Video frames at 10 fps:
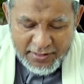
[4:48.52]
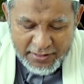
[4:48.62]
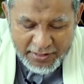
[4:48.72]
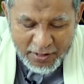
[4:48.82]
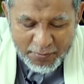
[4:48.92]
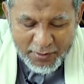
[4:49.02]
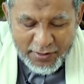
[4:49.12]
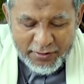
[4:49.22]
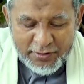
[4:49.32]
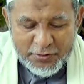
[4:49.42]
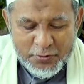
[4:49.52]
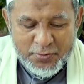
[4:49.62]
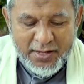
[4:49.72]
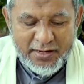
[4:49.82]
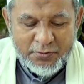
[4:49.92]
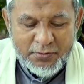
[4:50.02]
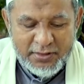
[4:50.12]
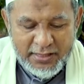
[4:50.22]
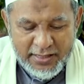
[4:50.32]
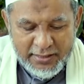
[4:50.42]
dijawab oleh Allah Subhanahu
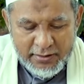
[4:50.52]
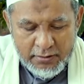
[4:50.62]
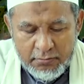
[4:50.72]
wa taala.